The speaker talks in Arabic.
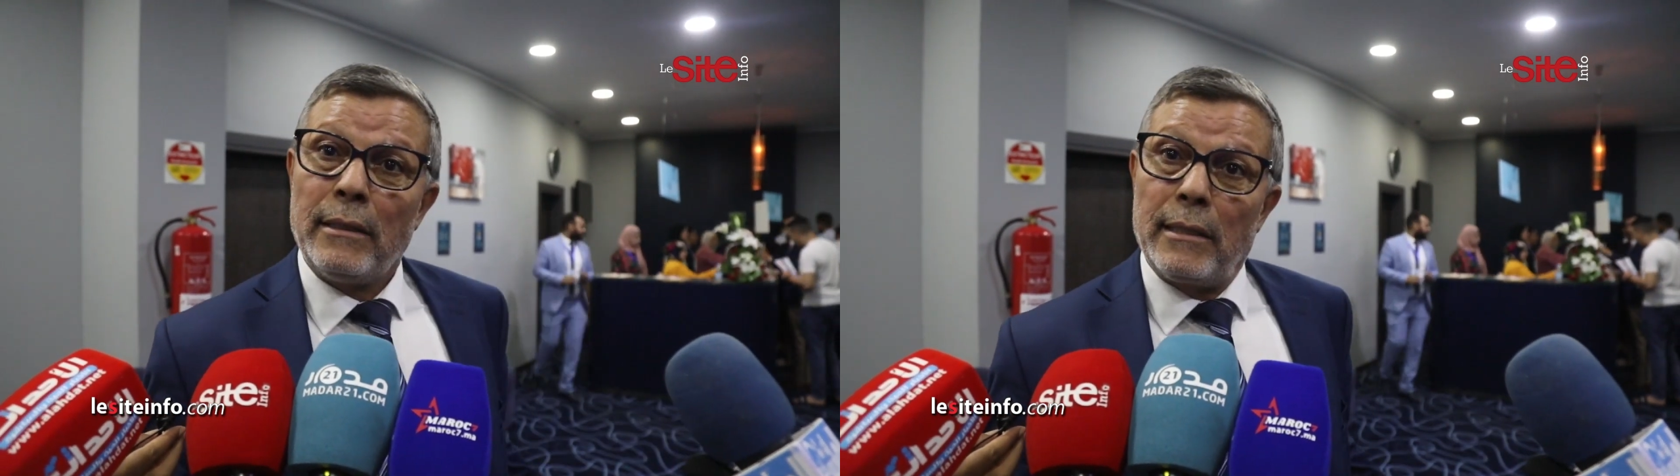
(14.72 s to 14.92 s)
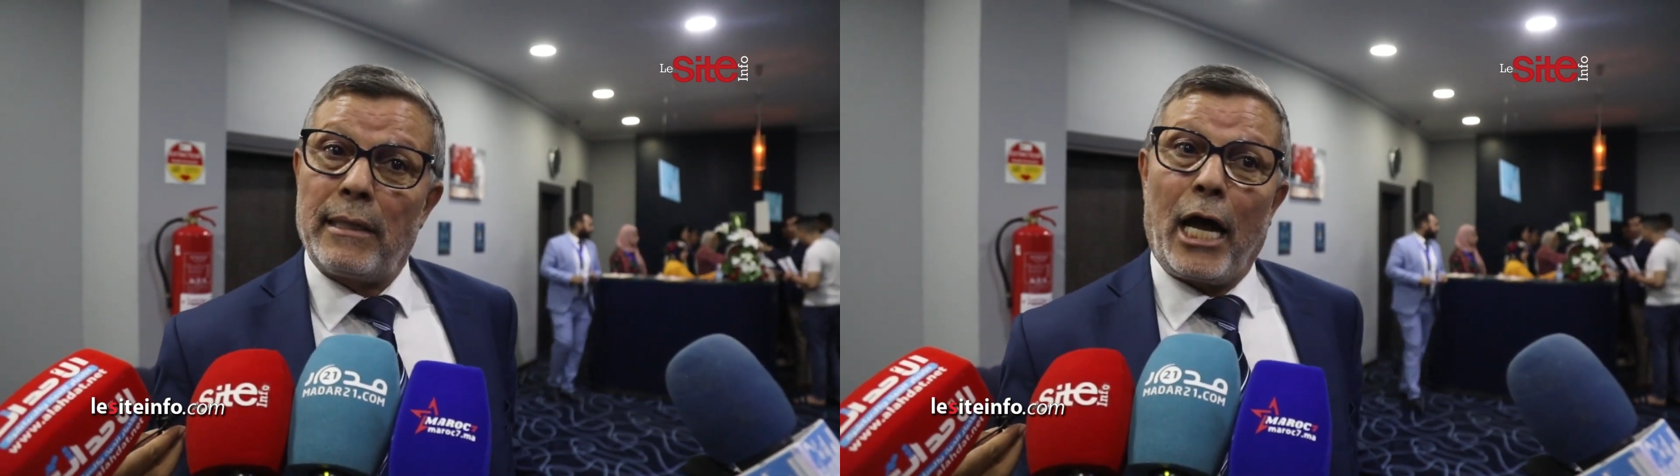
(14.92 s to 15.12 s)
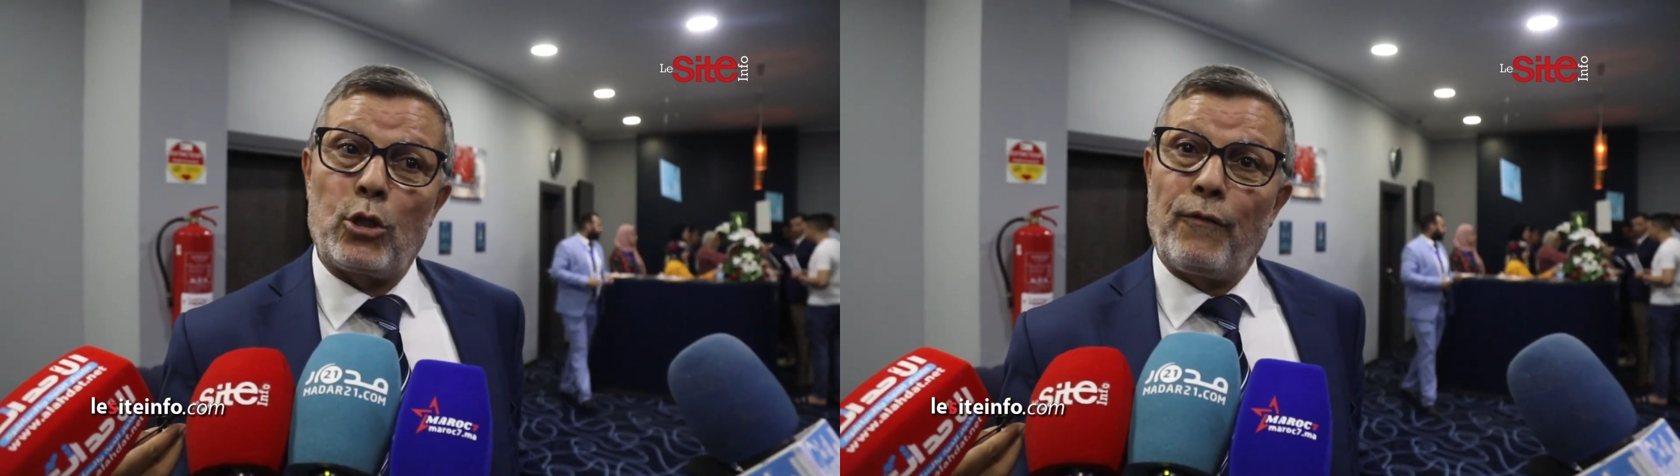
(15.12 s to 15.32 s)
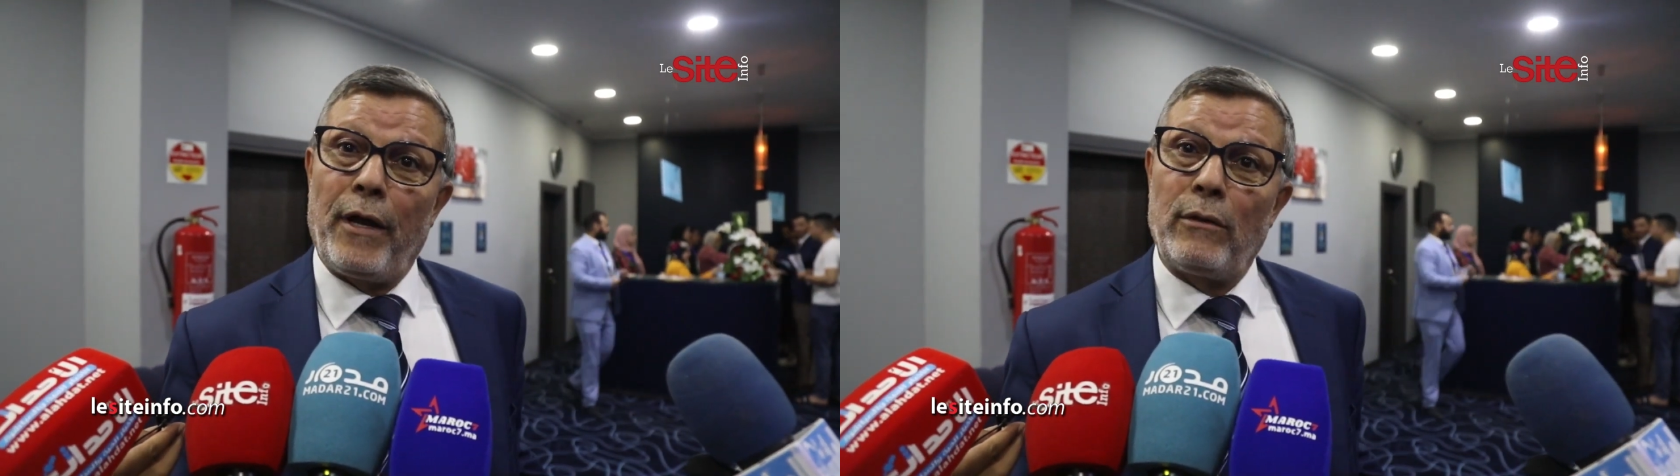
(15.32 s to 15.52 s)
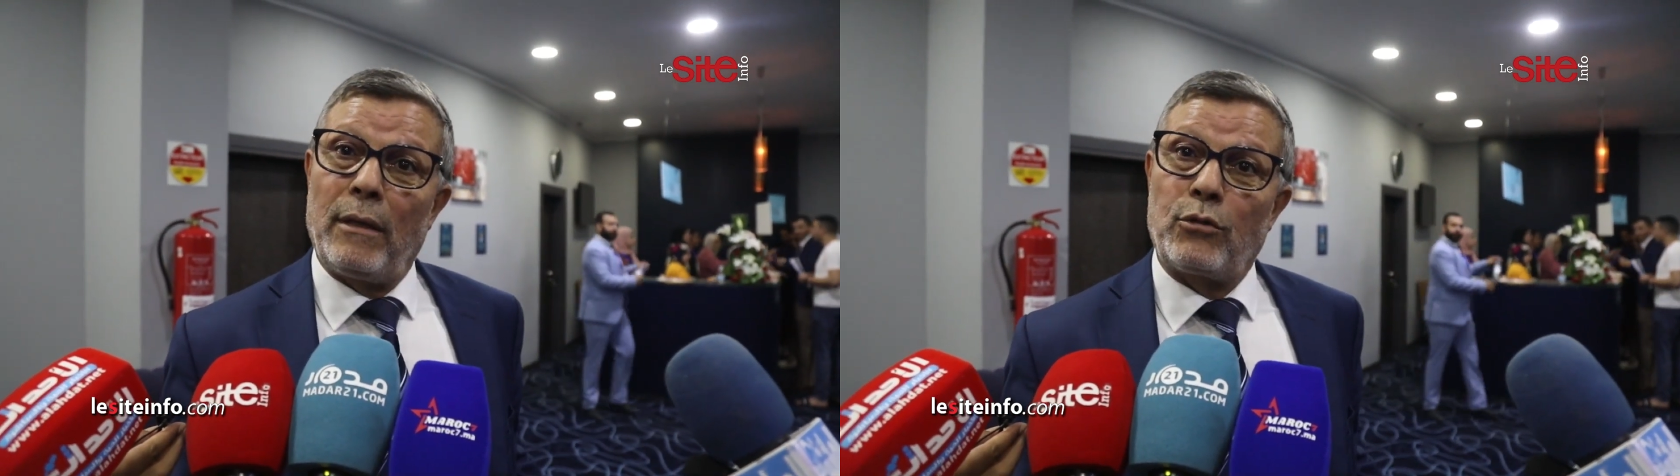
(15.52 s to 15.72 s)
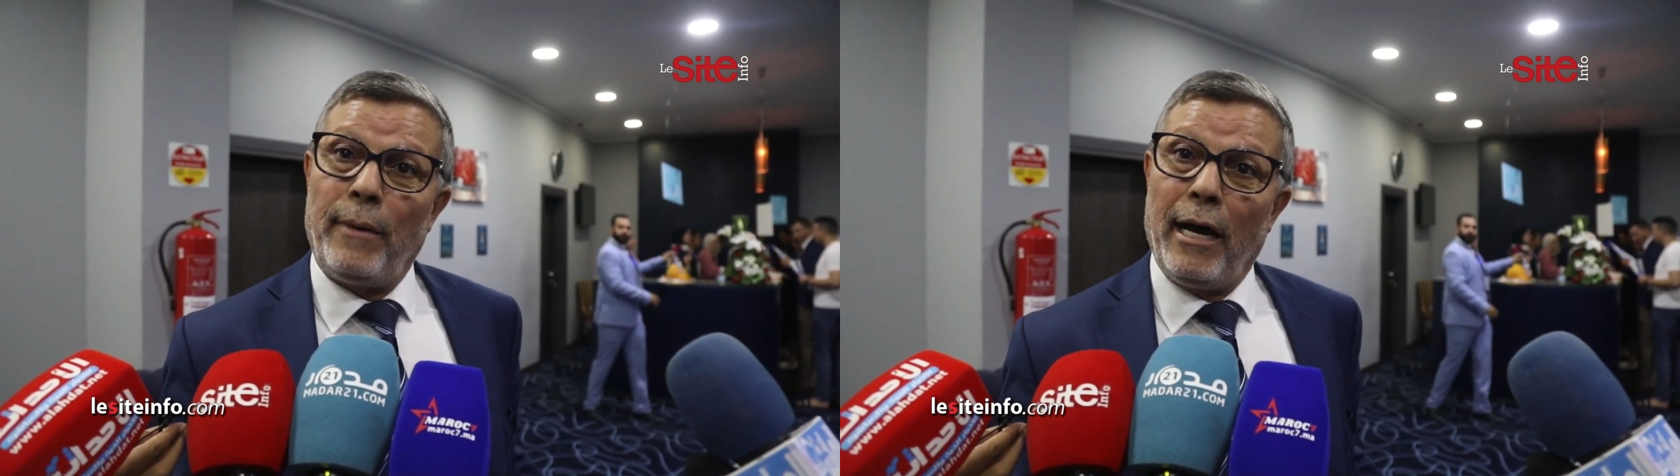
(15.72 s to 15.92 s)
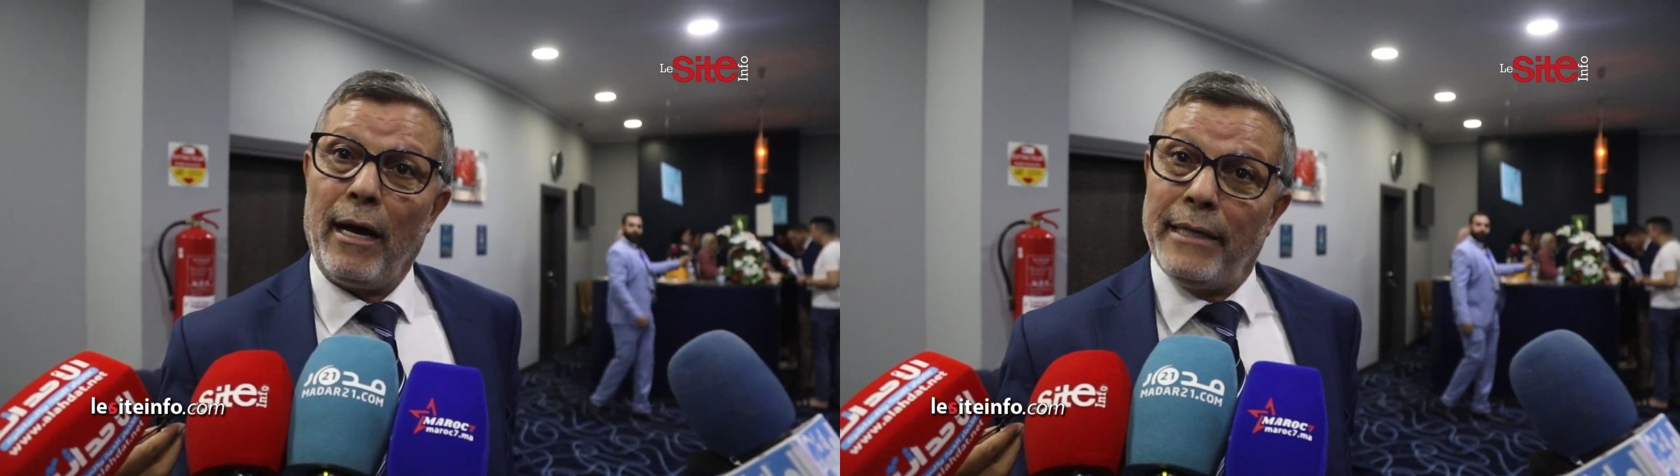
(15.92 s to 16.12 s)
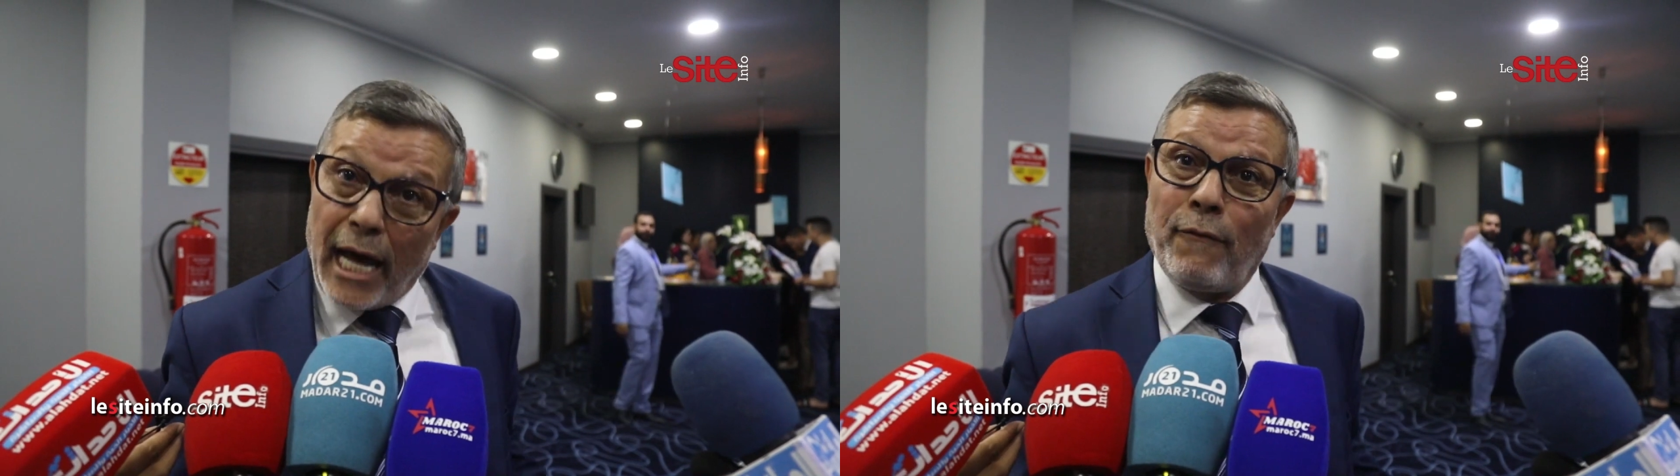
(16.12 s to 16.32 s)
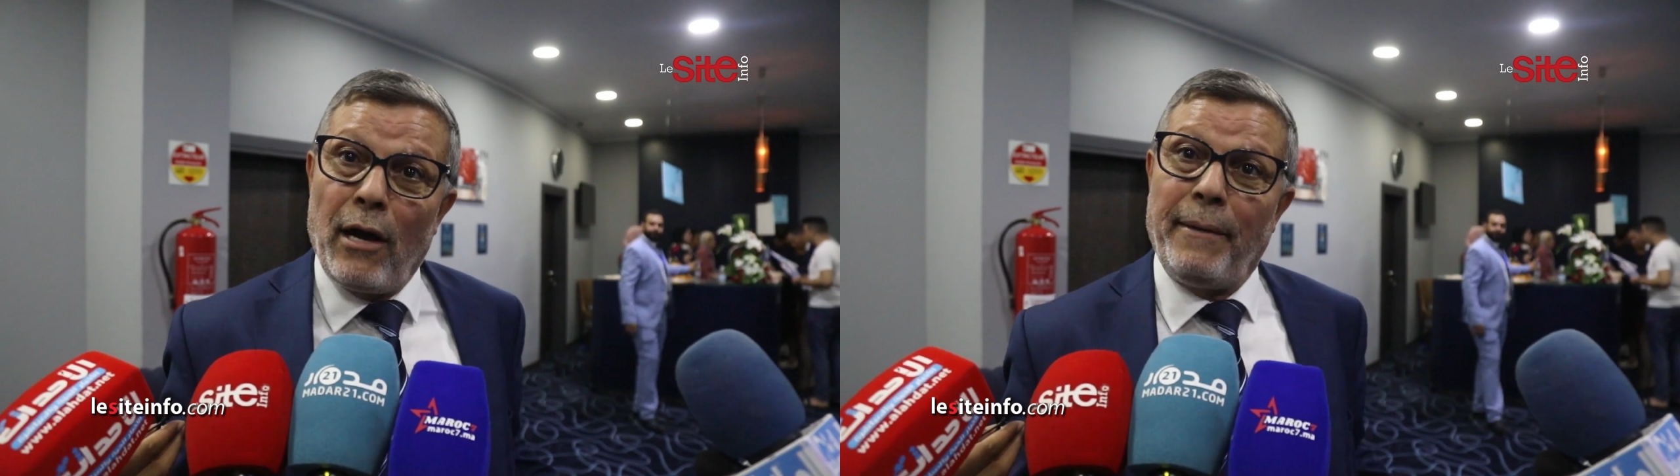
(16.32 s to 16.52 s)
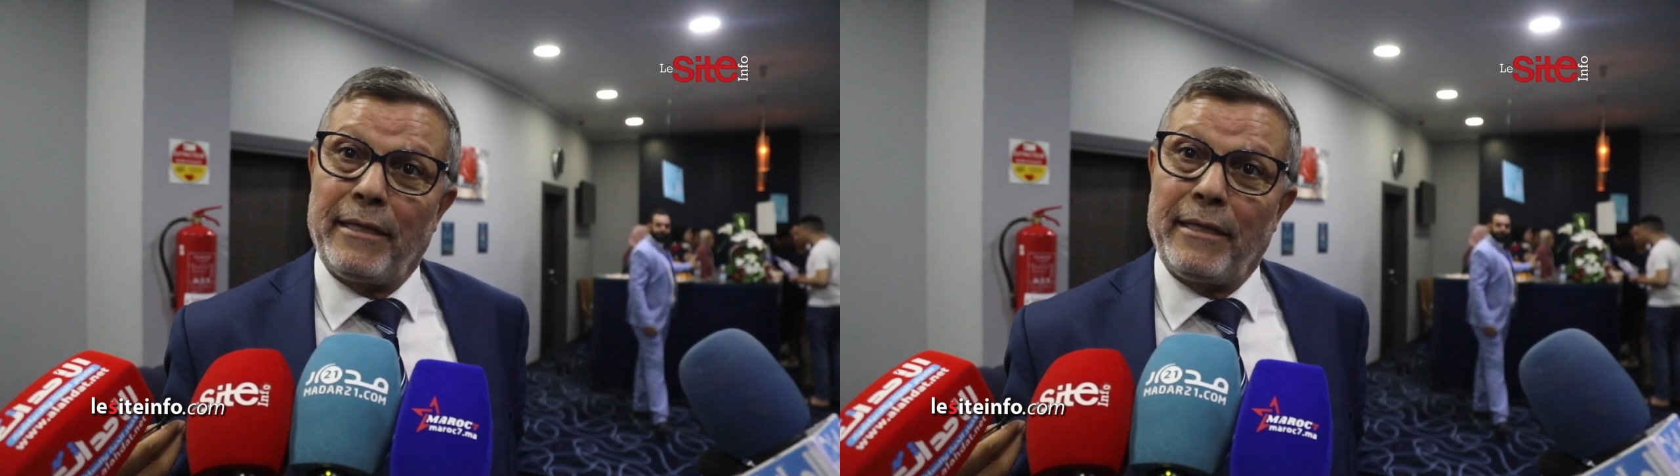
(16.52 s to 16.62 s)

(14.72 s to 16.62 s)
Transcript: ننخرطوا فيها وندمجوا معاها نعرفوها